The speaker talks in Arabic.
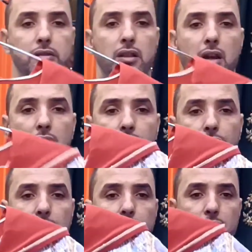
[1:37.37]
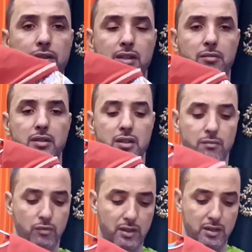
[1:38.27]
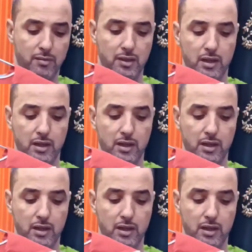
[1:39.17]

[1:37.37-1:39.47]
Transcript: ديال الحضور بالمناسبات هذه المناسبه